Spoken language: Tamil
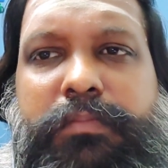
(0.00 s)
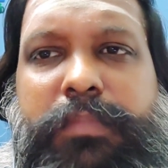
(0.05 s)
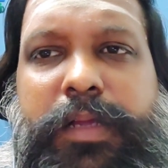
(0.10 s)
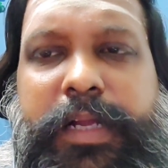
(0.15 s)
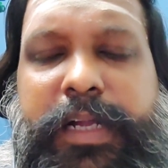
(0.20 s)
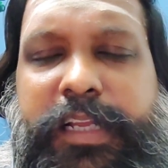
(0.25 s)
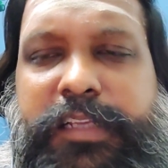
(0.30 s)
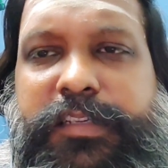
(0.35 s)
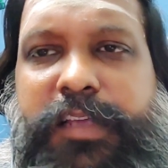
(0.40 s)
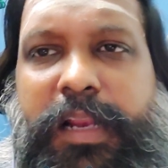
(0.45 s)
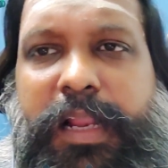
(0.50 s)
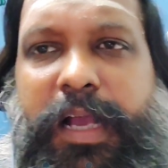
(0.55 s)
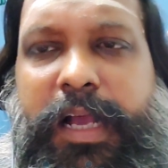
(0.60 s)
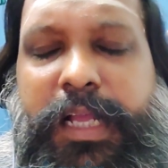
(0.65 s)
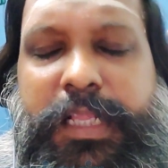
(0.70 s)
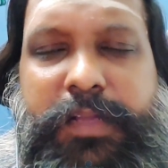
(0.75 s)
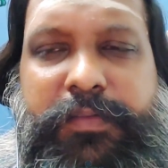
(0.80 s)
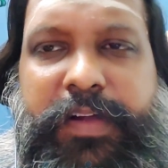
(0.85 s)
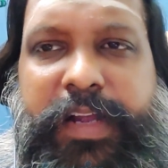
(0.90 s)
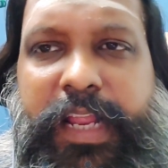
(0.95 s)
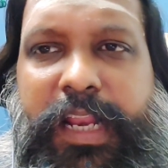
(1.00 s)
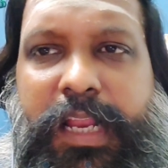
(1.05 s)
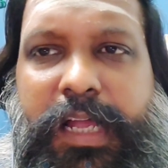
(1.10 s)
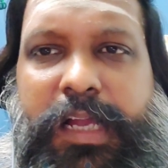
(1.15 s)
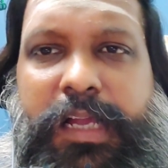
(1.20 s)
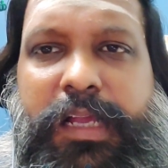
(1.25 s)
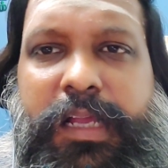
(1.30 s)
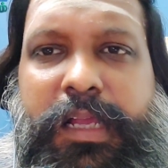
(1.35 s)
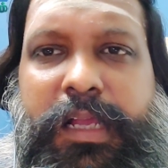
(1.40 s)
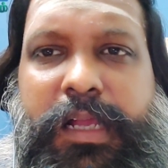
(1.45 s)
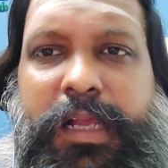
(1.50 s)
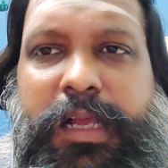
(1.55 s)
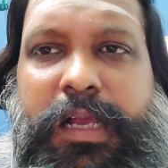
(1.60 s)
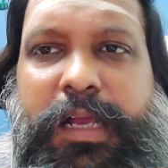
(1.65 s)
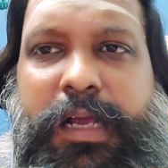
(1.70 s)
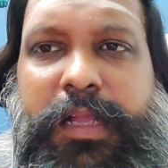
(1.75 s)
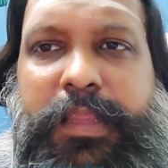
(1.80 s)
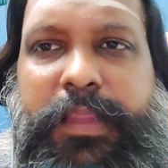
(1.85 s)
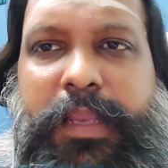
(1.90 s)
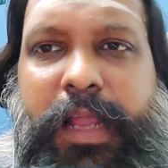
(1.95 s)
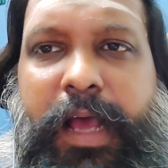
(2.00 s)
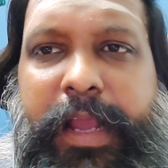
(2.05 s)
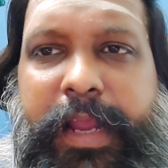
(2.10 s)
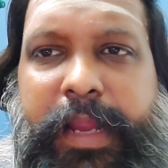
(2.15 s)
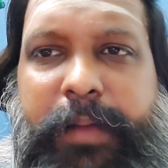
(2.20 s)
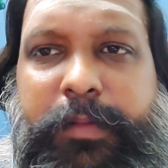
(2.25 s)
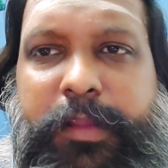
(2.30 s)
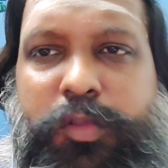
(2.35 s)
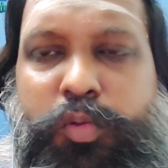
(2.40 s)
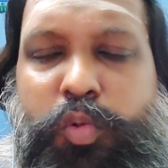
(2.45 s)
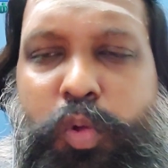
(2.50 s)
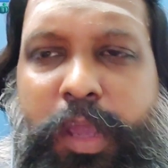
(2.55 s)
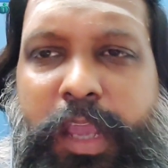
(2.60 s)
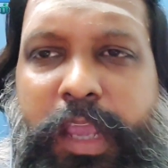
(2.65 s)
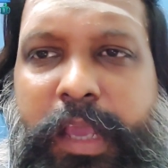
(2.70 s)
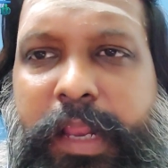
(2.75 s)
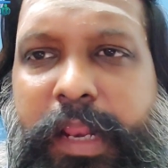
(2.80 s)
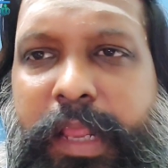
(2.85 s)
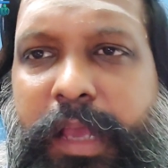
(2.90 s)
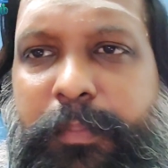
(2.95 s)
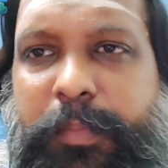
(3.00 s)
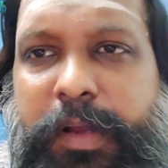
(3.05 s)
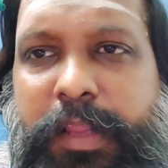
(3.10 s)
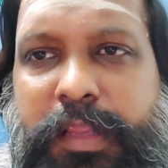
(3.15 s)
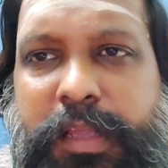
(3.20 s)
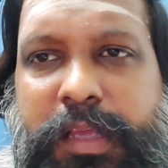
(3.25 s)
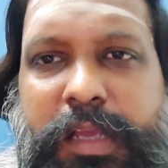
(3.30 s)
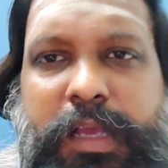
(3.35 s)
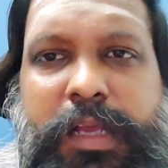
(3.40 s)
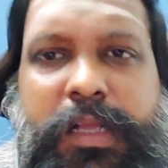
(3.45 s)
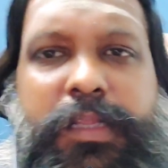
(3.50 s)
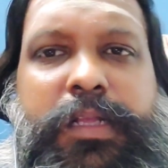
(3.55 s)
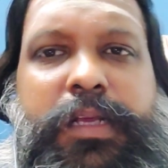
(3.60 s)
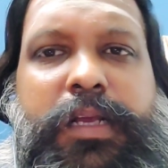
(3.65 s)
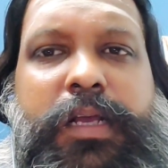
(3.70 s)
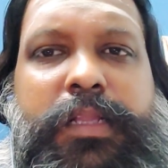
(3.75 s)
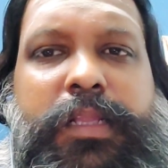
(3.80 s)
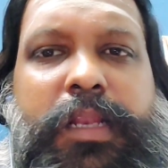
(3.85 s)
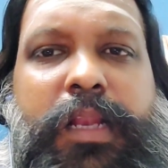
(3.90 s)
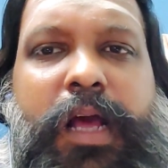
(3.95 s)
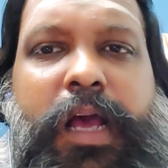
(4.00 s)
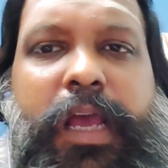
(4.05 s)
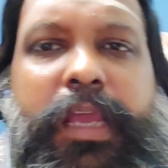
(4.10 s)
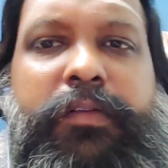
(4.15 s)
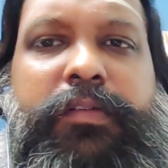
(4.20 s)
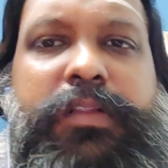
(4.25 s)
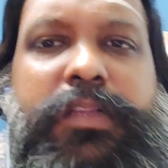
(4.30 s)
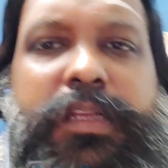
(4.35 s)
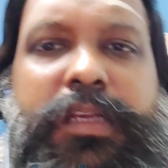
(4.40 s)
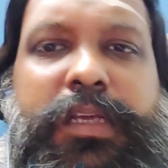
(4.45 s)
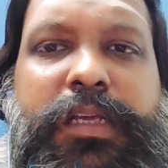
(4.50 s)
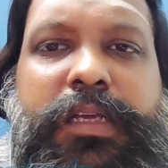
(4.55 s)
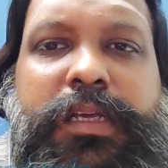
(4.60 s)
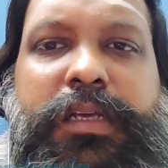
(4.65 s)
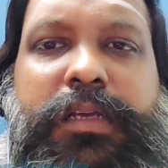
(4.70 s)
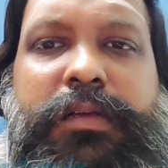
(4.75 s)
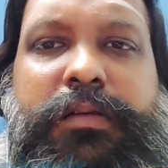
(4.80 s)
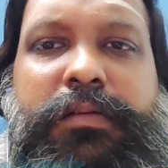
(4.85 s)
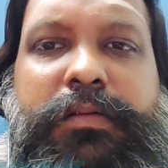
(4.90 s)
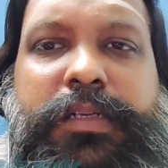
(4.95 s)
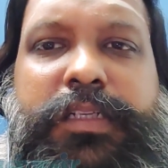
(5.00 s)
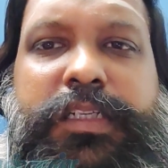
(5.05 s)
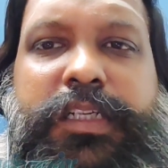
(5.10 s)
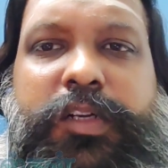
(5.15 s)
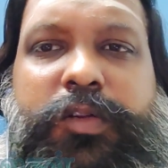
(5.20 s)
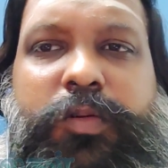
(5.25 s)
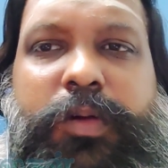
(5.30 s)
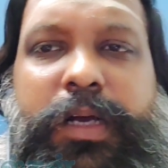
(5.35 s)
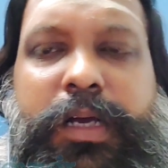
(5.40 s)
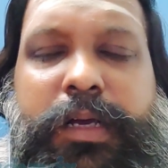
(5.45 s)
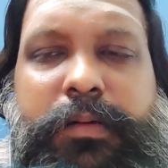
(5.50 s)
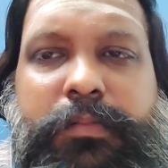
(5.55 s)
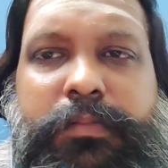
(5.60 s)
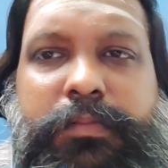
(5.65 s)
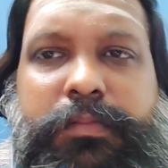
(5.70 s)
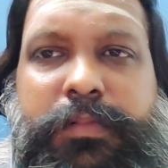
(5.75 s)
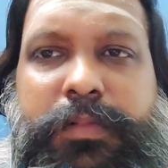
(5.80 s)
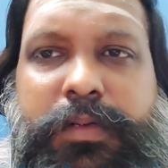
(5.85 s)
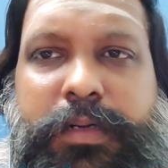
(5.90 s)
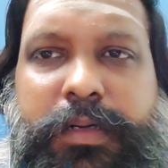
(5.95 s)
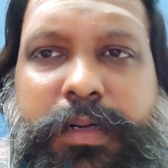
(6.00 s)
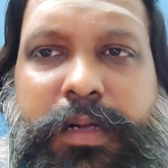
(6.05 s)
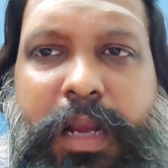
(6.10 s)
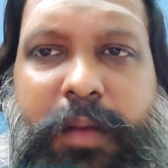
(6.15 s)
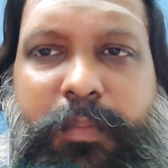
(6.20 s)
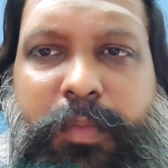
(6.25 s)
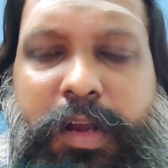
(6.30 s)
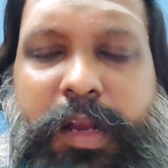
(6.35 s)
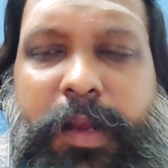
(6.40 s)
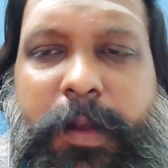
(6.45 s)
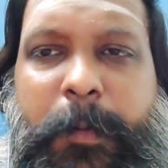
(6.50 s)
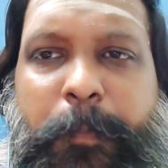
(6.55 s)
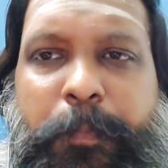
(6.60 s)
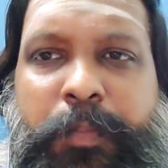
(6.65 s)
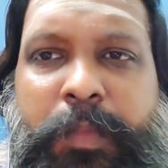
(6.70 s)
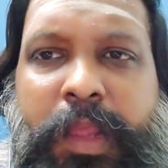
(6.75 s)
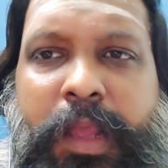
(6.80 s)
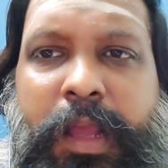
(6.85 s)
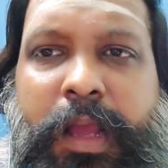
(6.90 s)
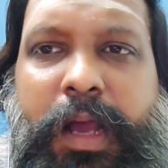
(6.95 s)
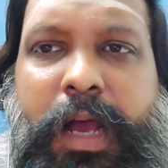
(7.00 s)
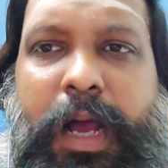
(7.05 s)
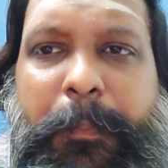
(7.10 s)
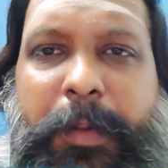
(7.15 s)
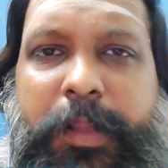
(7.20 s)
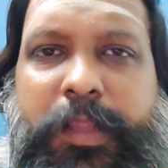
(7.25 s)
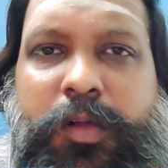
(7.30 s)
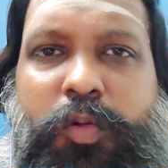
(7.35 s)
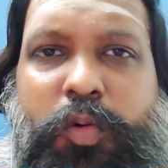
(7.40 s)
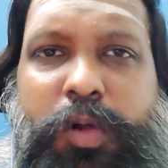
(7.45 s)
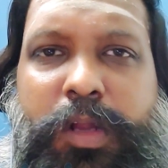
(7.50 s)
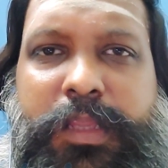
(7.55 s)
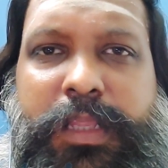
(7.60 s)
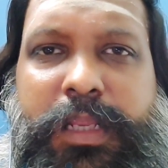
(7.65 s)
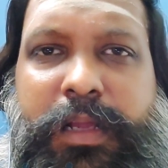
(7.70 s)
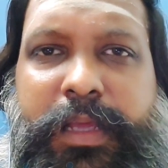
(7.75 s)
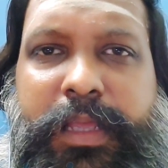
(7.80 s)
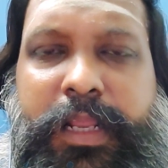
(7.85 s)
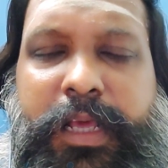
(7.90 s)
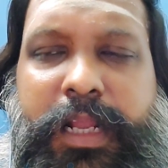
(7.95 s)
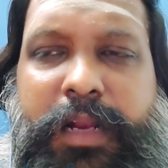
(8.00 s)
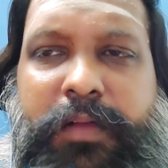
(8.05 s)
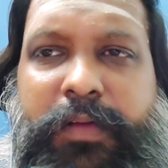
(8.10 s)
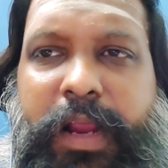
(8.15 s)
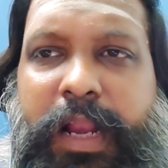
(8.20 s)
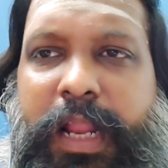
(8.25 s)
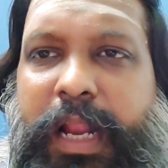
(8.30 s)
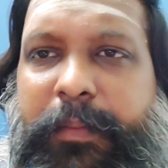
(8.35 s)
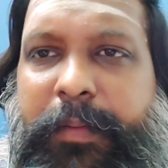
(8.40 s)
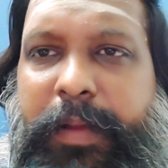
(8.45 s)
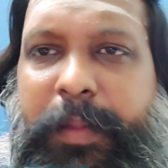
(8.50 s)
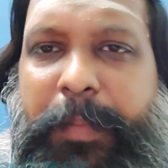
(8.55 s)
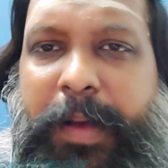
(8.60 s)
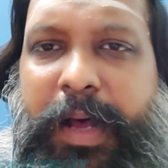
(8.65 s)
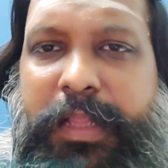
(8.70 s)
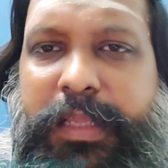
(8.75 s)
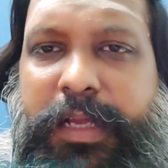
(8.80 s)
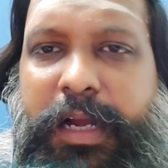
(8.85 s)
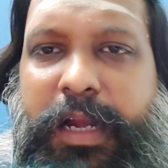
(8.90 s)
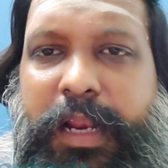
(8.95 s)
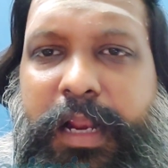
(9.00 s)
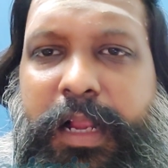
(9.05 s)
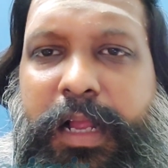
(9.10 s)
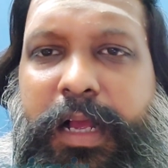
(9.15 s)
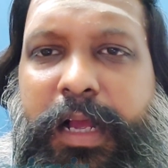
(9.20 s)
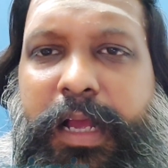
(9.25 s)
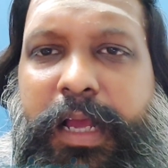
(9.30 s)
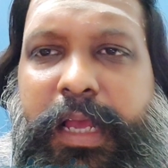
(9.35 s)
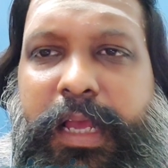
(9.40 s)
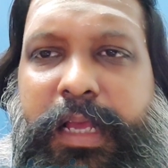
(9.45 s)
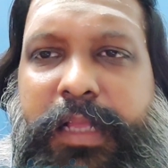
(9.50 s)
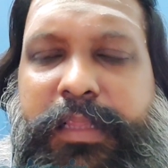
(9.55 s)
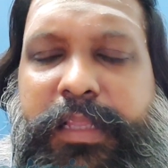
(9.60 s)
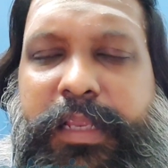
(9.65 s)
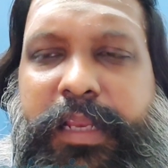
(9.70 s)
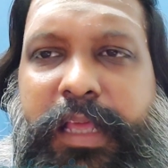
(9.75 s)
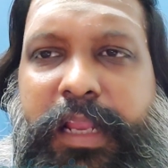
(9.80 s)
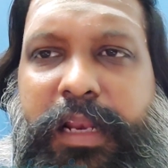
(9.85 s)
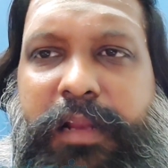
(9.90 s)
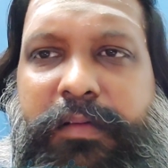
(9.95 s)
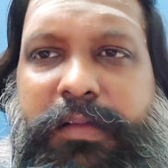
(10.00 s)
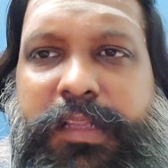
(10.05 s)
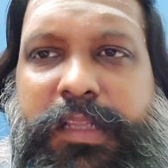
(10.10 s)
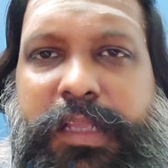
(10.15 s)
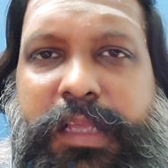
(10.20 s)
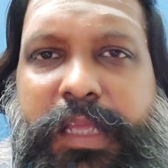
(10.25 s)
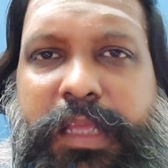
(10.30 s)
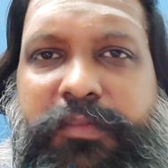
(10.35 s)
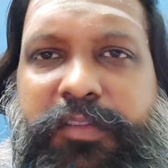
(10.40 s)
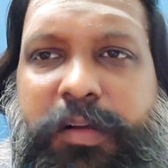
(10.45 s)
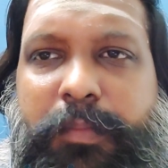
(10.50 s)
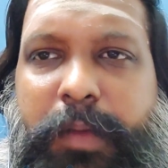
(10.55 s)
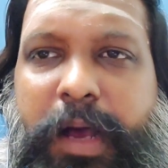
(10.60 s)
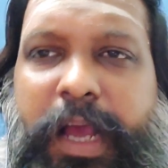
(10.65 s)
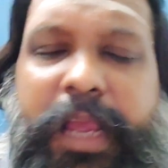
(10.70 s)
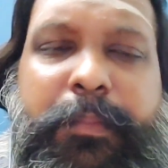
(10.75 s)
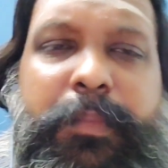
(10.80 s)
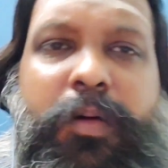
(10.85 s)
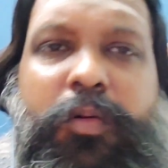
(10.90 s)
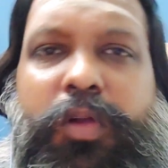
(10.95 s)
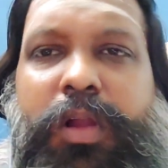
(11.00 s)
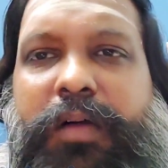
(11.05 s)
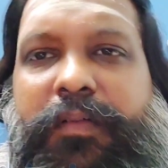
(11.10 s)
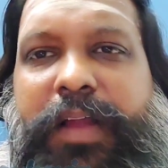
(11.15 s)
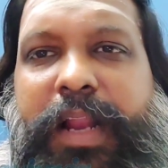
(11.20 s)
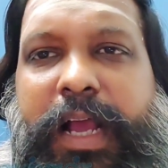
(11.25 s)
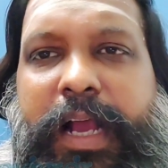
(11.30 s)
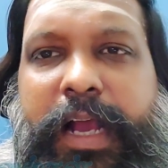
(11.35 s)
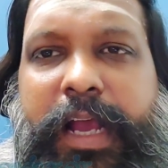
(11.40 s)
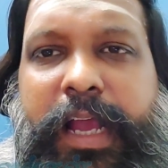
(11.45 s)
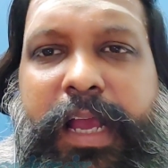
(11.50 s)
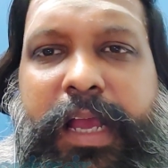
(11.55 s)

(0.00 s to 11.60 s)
இடிச்சிடுறாங்க அந்த வண்டியில் அந்த நாயை அப்படியே தூக்கி எரியப்படுது அந்த அந்த நாய் வந்து இஸ் இன்டு அ ட்ரபிள் அப்போ அந்த கூட்டத்தில் இருக்கிறவங்க எல்லோரும் அப்படியே பார்த்துக்கிட்டு இருக்காங்க திடீர்னு வந்து இவங்க மாயம்மா உள்ளே வராங்க